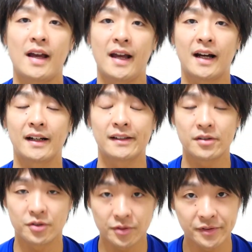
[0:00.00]
え
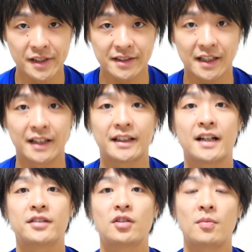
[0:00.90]
体を上手に使い
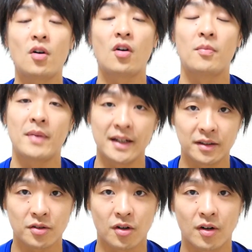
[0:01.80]
たい人も
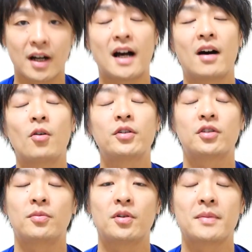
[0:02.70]
メリットが多い
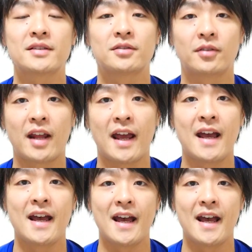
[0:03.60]
と思いますので、